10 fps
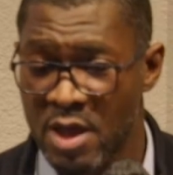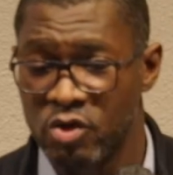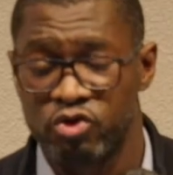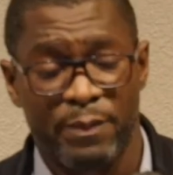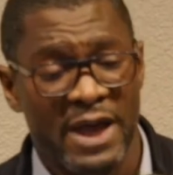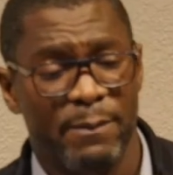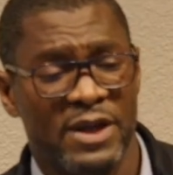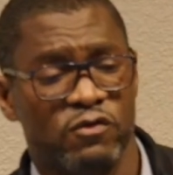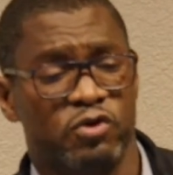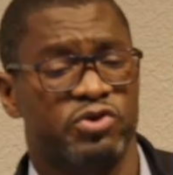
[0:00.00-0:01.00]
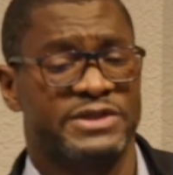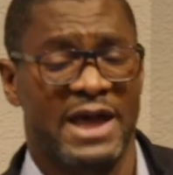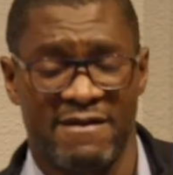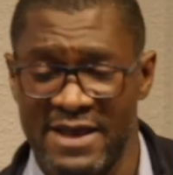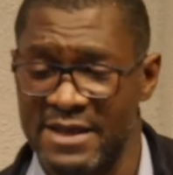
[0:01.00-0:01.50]
Je ne parle pas de votre
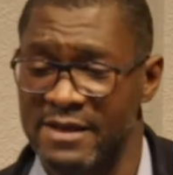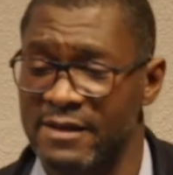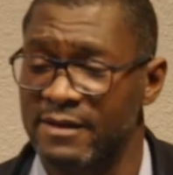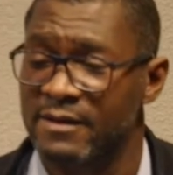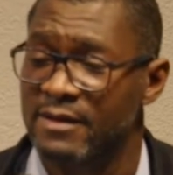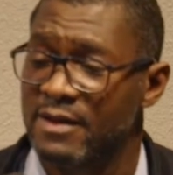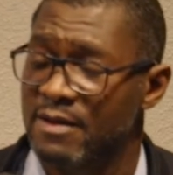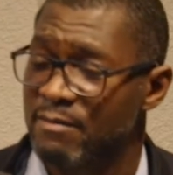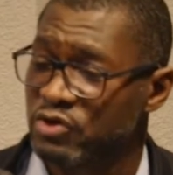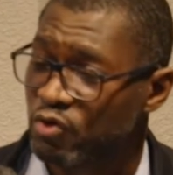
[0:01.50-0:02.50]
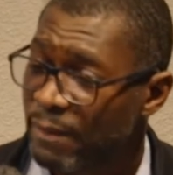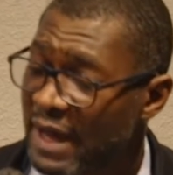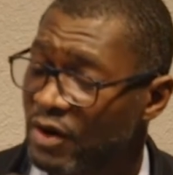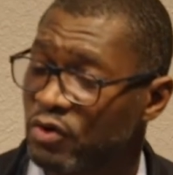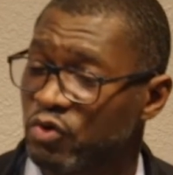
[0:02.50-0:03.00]
travail, mais je
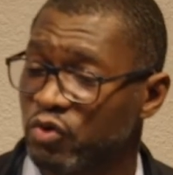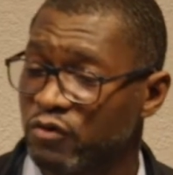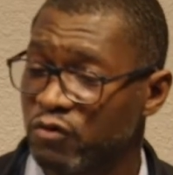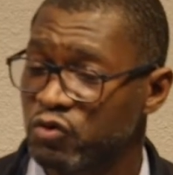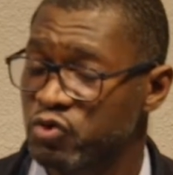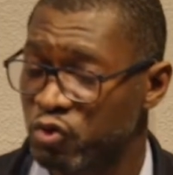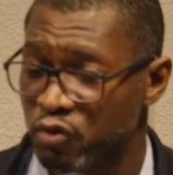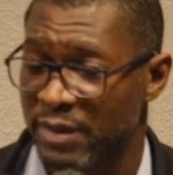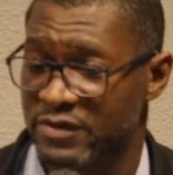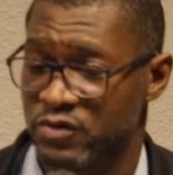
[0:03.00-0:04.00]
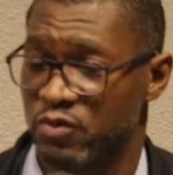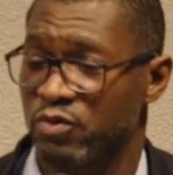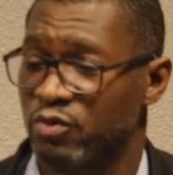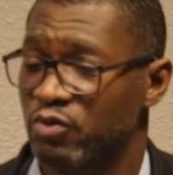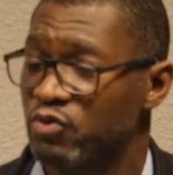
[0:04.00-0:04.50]
parle de vos occupations, de